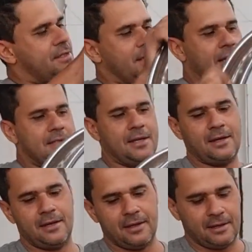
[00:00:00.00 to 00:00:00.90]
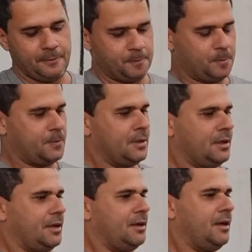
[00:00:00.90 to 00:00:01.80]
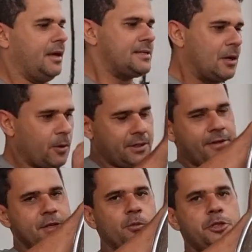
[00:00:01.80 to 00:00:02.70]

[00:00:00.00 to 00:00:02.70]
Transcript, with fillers: e essa essa roda vai ser um